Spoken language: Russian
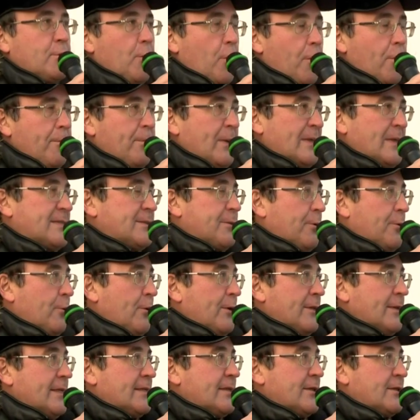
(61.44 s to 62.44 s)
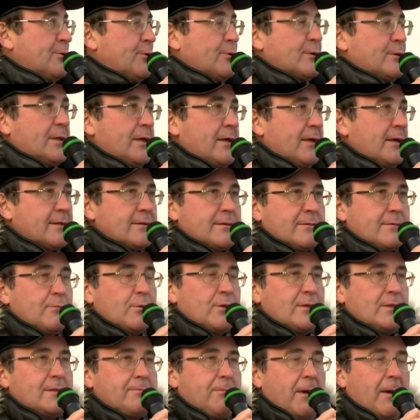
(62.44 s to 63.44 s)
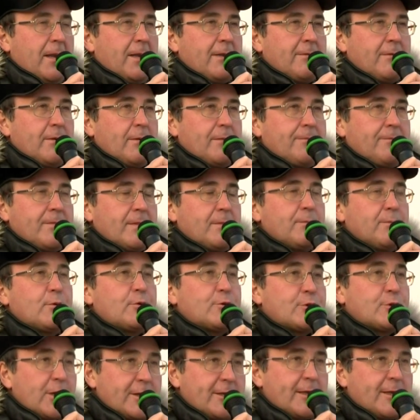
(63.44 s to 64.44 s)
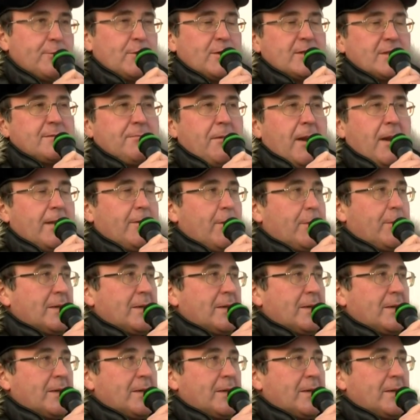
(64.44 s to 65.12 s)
дом, построенный за счет средств муниципального бюджета муниципального